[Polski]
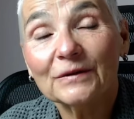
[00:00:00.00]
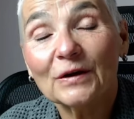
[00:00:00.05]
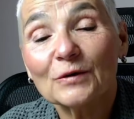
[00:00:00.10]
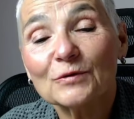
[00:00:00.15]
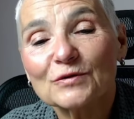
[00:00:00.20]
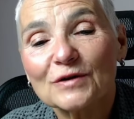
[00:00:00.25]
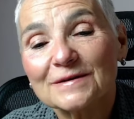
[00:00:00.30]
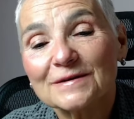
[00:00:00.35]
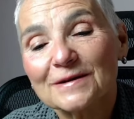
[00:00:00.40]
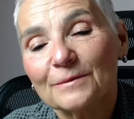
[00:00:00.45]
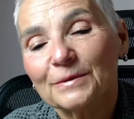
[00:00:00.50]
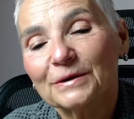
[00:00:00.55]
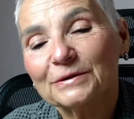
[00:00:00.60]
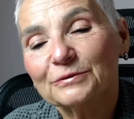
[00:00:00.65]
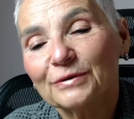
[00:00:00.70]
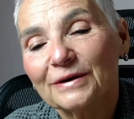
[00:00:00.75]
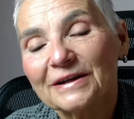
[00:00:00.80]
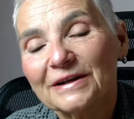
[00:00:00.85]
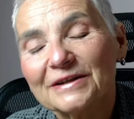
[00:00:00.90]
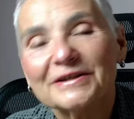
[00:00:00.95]
To już osoby,
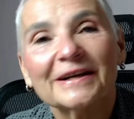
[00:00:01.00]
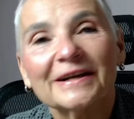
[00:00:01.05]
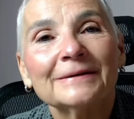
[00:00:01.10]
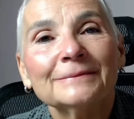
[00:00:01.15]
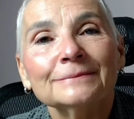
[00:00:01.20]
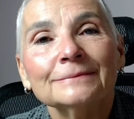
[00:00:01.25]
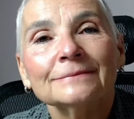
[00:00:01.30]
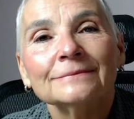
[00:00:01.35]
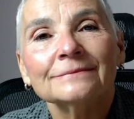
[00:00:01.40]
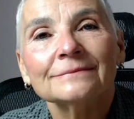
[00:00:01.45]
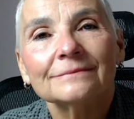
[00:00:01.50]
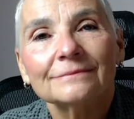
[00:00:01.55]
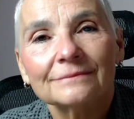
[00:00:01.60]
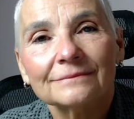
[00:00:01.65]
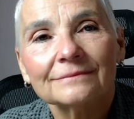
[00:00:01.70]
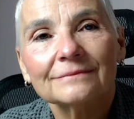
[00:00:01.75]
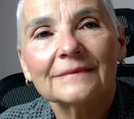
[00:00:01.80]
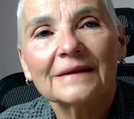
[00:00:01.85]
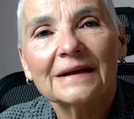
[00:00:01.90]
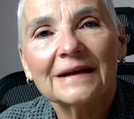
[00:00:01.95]
które się
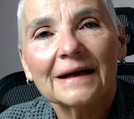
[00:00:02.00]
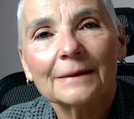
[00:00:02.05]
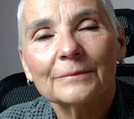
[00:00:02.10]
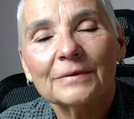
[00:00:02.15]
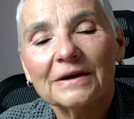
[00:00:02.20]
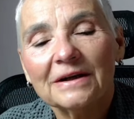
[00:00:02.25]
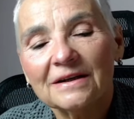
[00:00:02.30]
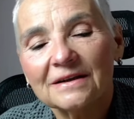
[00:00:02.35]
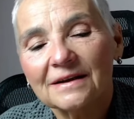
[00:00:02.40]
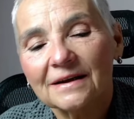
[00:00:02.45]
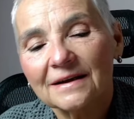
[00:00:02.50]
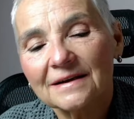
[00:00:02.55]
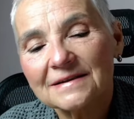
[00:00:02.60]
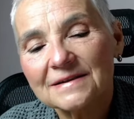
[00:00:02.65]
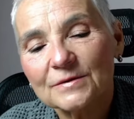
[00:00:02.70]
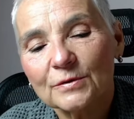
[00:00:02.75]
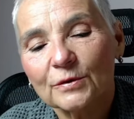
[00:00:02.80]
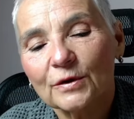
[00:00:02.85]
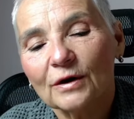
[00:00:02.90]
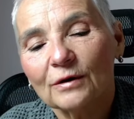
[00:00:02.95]
mm, jakby
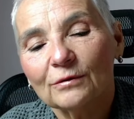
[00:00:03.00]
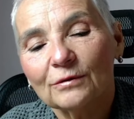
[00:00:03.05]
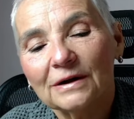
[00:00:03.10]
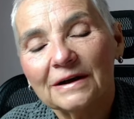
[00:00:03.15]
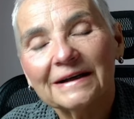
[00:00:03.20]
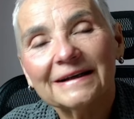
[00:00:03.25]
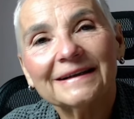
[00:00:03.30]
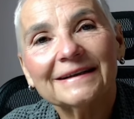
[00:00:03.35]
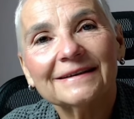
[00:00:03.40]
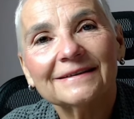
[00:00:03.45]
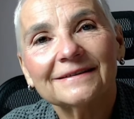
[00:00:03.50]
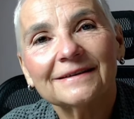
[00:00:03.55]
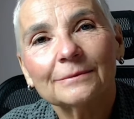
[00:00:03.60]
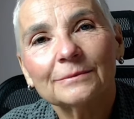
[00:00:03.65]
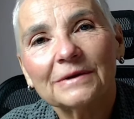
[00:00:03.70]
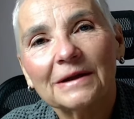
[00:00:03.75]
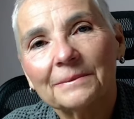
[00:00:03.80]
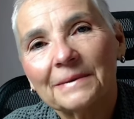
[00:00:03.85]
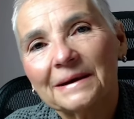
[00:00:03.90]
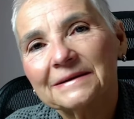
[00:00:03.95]
interesują e,
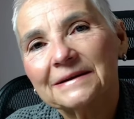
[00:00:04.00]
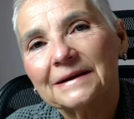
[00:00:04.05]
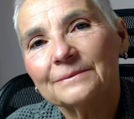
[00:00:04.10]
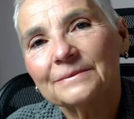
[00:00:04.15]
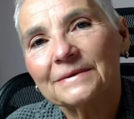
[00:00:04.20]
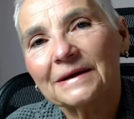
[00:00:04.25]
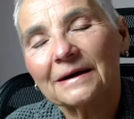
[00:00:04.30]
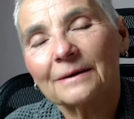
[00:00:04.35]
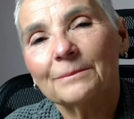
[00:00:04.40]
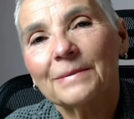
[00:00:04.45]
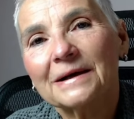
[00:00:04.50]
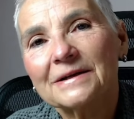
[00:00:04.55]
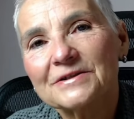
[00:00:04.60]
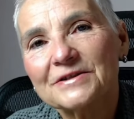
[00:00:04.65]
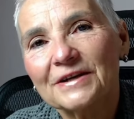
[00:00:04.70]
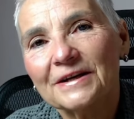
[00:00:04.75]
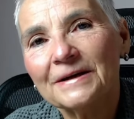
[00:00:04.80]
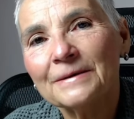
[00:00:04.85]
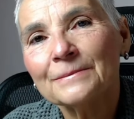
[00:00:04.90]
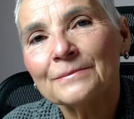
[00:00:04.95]
tym tematem tak
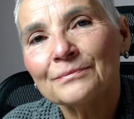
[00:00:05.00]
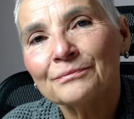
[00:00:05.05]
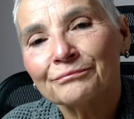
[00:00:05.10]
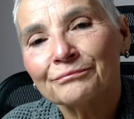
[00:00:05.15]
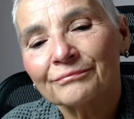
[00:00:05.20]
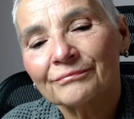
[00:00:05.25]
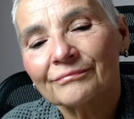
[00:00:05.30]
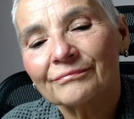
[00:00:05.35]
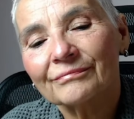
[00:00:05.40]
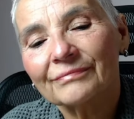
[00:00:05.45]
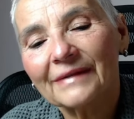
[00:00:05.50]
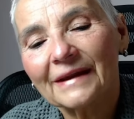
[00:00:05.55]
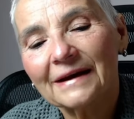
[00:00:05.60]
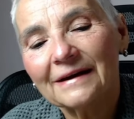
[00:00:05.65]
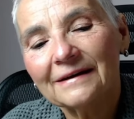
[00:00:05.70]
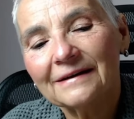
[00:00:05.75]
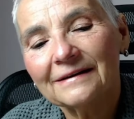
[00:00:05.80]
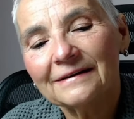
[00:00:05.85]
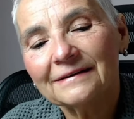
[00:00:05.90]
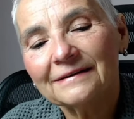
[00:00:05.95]
bardziej mm,
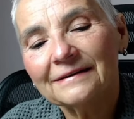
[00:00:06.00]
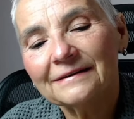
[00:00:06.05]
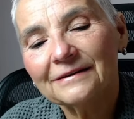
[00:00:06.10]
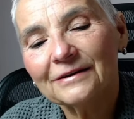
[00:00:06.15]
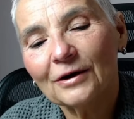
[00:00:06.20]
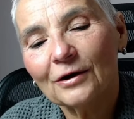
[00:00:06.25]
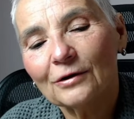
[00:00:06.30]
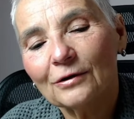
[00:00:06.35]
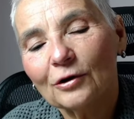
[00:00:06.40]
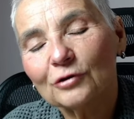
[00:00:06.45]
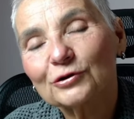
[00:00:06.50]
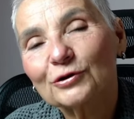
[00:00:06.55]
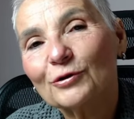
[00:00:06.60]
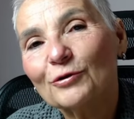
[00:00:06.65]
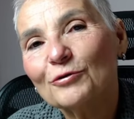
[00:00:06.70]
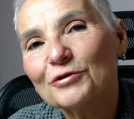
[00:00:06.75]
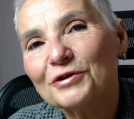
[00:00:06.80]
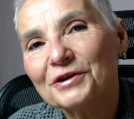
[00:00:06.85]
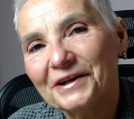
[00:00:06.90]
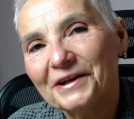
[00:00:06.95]
e, no, od
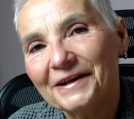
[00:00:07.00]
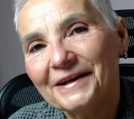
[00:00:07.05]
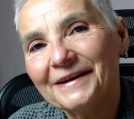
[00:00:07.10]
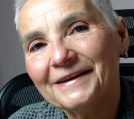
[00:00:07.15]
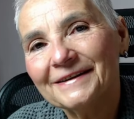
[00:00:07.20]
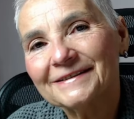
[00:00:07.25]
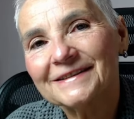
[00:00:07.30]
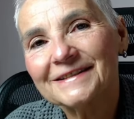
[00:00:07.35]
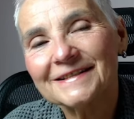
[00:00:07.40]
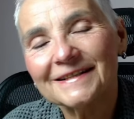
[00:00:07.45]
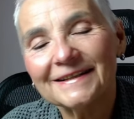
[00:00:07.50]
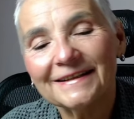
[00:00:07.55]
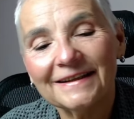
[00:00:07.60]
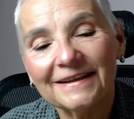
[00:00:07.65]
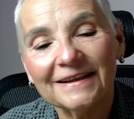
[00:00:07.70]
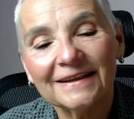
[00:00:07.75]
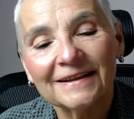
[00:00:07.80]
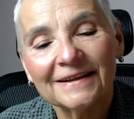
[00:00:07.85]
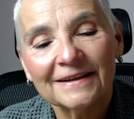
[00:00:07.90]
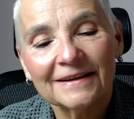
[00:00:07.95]
kuchni,
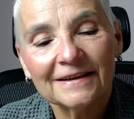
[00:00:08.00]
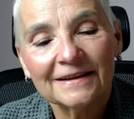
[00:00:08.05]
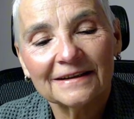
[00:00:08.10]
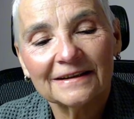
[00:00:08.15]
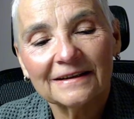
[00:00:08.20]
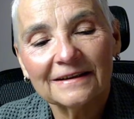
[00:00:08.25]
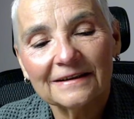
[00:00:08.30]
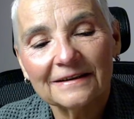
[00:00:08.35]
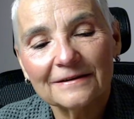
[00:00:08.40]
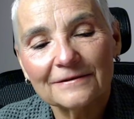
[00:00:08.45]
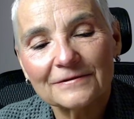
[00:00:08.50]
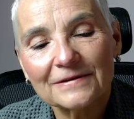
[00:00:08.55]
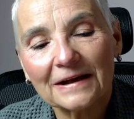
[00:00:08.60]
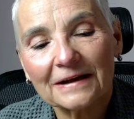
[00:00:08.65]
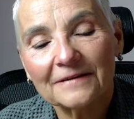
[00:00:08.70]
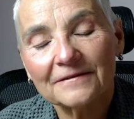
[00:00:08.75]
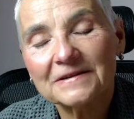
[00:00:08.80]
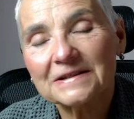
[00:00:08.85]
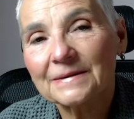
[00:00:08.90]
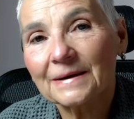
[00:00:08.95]
czyli e, w
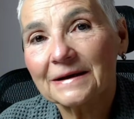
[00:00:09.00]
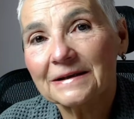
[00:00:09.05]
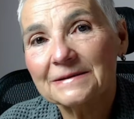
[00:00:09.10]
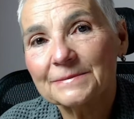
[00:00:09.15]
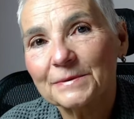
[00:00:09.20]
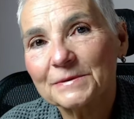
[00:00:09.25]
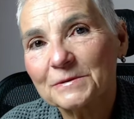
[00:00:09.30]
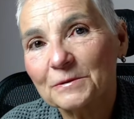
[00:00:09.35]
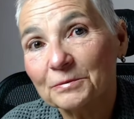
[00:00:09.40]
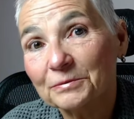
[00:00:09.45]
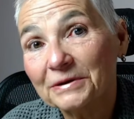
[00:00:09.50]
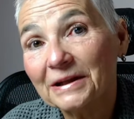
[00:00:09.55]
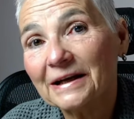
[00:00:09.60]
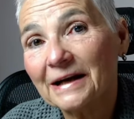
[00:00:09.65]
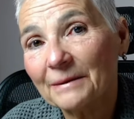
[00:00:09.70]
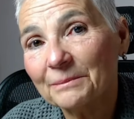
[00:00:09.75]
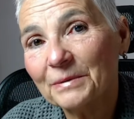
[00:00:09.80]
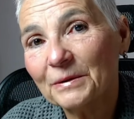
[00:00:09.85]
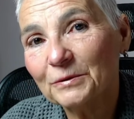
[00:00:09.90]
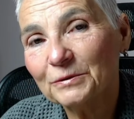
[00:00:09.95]
taki, w taki sposób
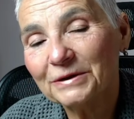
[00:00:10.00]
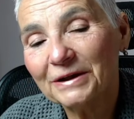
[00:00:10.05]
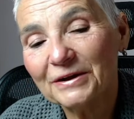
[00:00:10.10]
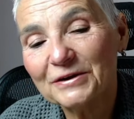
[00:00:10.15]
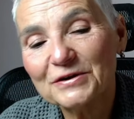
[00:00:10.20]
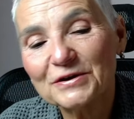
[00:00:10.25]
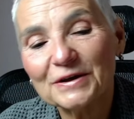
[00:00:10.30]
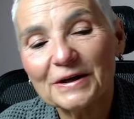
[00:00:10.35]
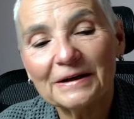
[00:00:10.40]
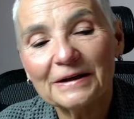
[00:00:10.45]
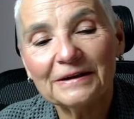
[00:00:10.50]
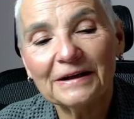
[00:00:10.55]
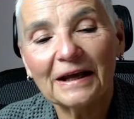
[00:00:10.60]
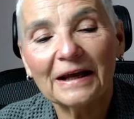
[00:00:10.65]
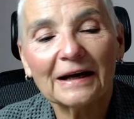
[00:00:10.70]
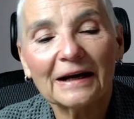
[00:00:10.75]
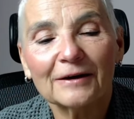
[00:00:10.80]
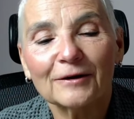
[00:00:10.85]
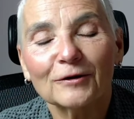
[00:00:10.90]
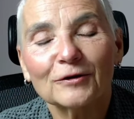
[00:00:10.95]
terapeutyczny,
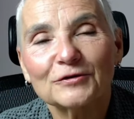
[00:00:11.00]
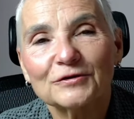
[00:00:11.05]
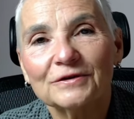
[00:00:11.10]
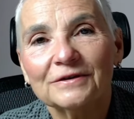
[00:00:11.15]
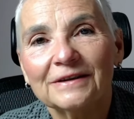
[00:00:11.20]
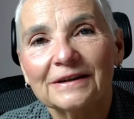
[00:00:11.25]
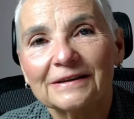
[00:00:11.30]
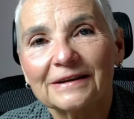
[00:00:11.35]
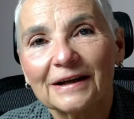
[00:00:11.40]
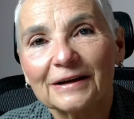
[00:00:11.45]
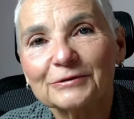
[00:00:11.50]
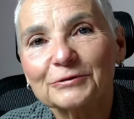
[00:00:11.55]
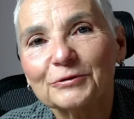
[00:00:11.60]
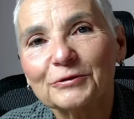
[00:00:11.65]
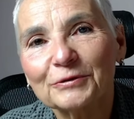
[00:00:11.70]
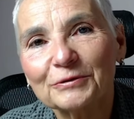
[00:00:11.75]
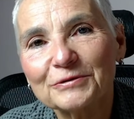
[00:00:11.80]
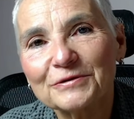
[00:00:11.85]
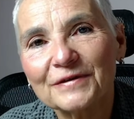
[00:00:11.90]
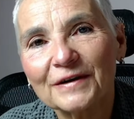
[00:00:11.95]
nie, jako, nie
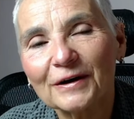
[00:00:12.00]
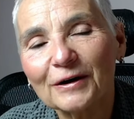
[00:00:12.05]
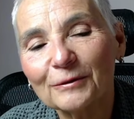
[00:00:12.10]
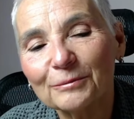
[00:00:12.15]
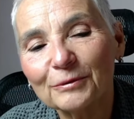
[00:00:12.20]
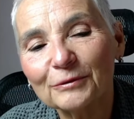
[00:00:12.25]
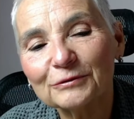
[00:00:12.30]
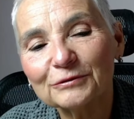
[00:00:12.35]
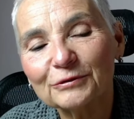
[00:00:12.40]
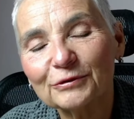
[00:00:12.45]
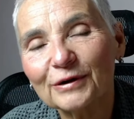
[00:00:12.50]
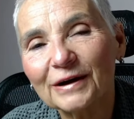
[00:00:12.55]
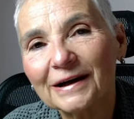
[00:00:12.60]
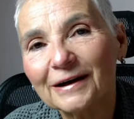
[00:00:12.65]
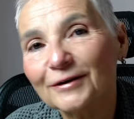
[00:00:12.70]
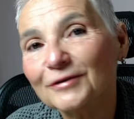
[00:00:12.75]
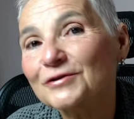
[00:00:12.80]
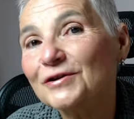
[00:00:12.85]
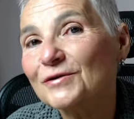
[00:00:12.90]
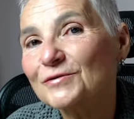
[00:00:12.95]
traktują dźwiękopunktury
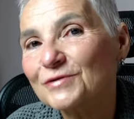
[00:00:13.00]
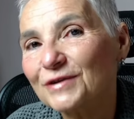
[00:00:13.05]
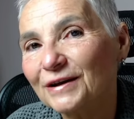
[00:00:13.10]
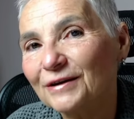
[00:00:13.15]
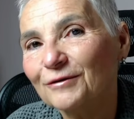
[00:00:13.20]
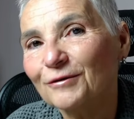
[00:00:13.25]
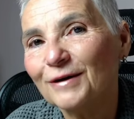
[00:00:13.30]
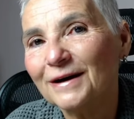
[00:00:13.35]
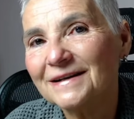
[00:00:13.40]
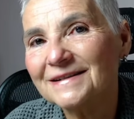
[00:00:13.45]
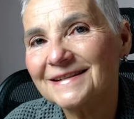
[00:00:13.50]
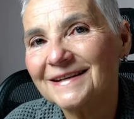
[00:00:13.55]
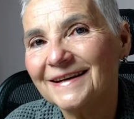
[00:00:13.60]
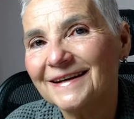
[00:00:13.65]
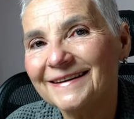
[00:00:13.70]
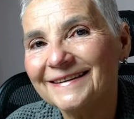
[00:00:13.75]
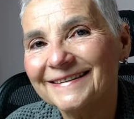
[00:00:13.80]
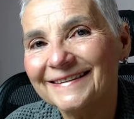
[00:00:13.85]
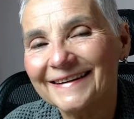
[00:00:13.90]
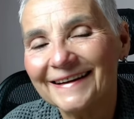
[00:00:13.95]
jako książki
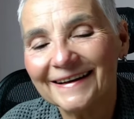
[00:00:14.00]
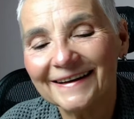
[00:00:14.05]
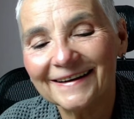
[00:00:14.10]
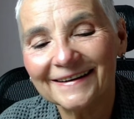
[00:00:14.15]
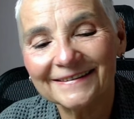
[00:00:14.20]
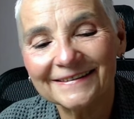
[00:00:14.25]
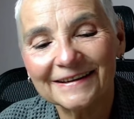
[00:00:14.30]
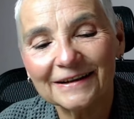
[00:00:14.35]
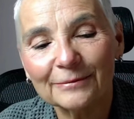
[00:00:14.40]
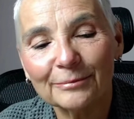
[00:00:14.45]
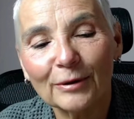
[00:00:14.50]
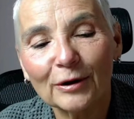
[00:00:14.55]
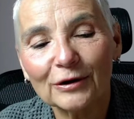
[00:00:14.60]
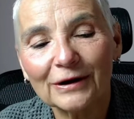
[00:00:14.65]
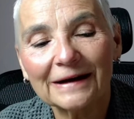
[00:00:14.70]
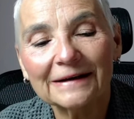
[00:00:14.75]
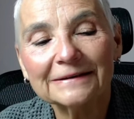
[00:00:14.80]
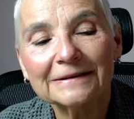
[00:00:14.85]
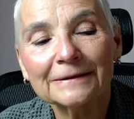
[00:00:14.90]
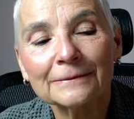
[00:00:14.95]
kucharskiej tak, tych
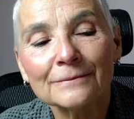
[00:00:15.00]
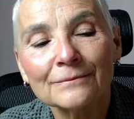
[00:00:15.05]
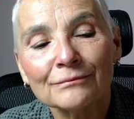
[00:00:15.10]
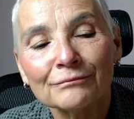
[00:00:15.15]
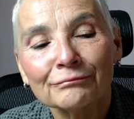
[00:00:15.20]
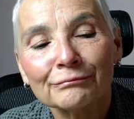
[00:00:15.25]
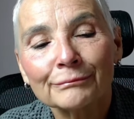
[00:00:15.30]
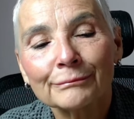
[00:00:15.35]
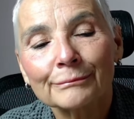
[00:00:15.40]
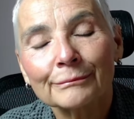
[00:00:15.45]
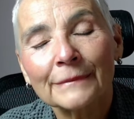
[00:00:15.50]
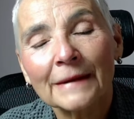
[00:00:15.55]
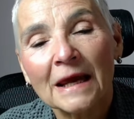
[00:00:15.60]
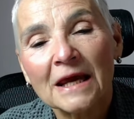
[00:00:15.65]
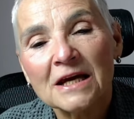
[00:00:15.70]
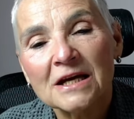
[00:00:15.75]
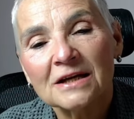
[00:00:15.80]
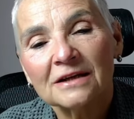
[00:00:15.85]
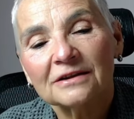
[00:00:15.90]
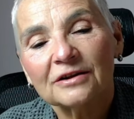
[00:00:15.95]
porad,
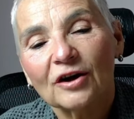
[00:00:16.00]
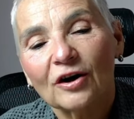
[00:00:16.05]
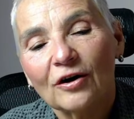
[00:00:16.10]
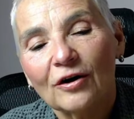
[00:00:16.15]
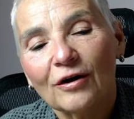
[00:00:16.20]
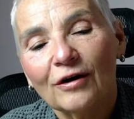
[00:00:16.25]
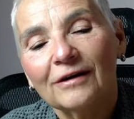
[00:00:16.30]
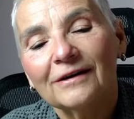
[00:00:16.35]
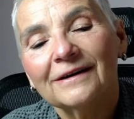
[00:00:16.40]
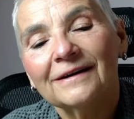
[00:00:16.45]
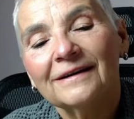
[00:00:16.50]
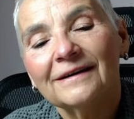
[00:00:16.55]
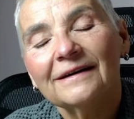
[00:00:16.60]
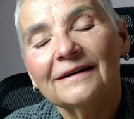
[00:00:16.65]
to